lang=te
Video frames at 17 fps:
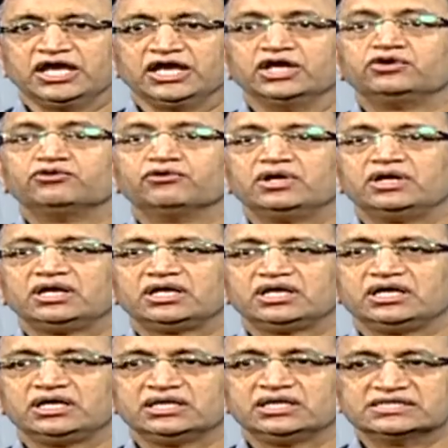
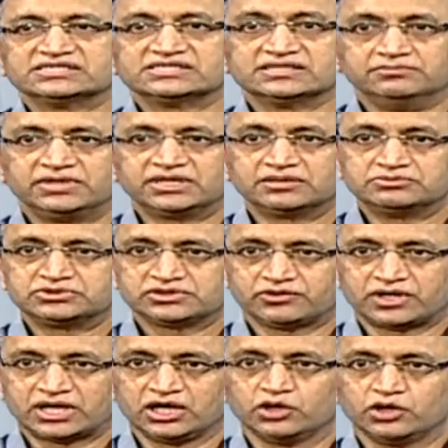ఎటువంటి సిమ్టమ్స్
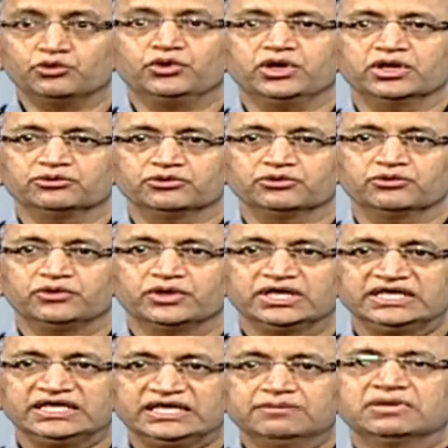వాళ్ళలో ఉండవు
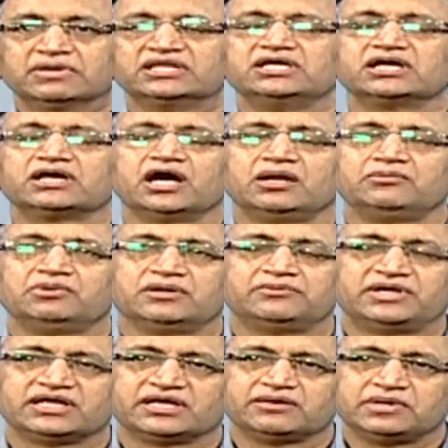ఈ మధ్యకాలంలో
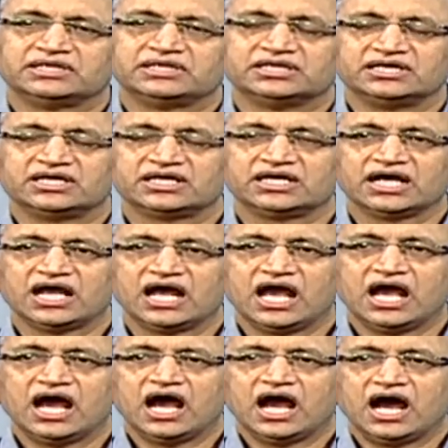మనం ఏమైందంటే
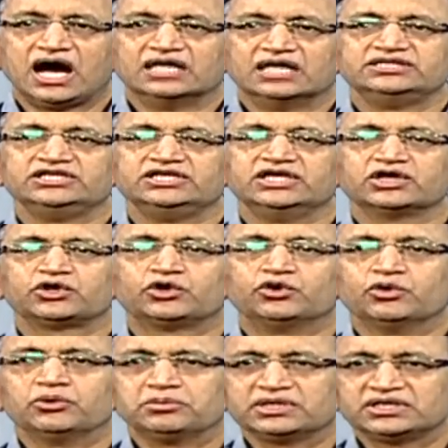అతి
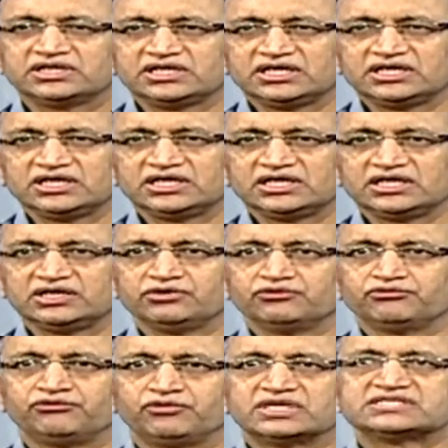ఎక్కువ మంది
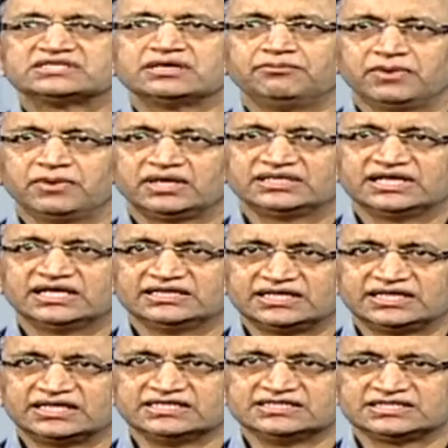ఫర్ సమ్ ఆర్ ద
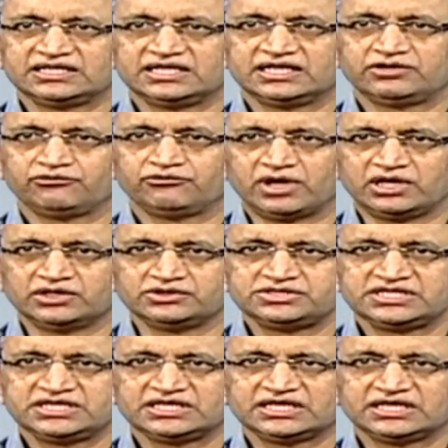అదర్ రీజన్ వాళ్ళు
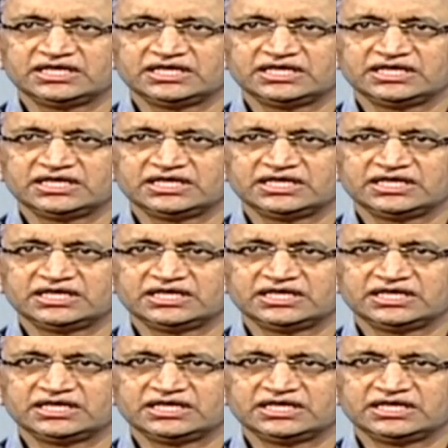వచ్చి